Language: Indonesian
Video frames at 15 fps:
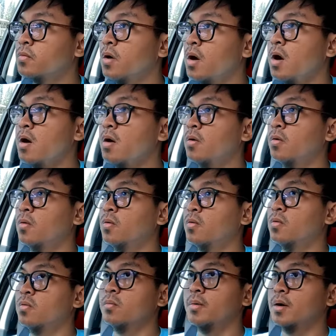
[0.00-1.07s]
wow
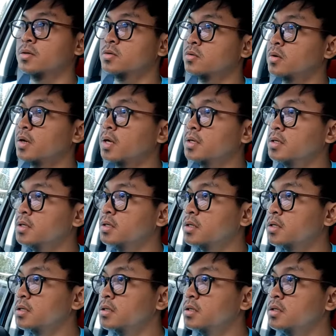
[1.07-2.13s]
masuk
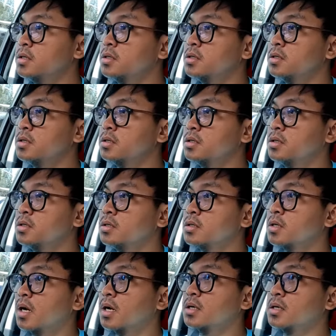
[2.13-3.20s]
lagi ke
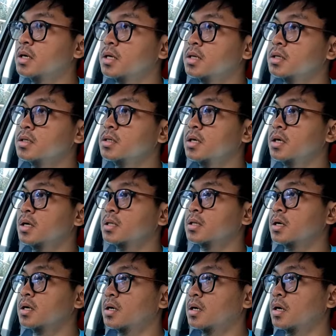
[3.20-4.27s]
Gandaria
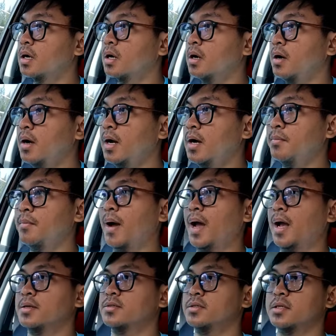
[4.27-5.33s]
Tengah ah
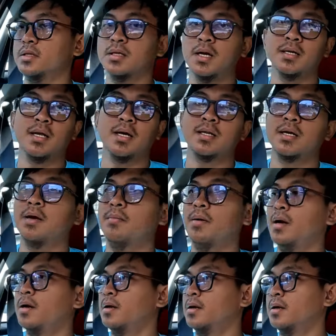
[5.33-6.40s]
macet Gandaria
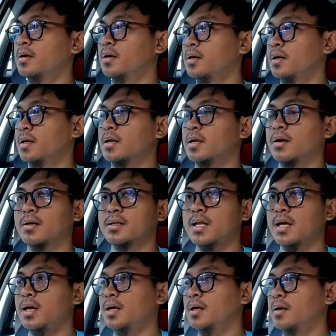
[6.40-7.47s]
mah Jangan
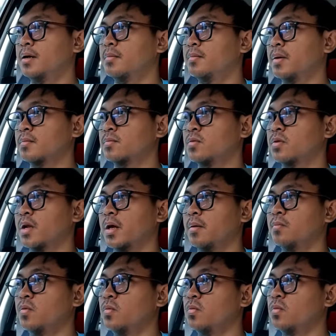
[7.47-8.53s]
lah 40
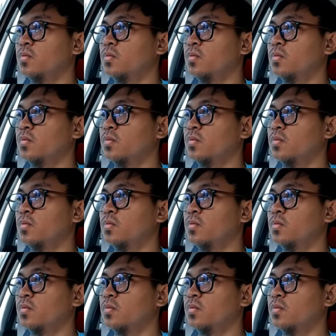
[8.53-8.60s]
ribu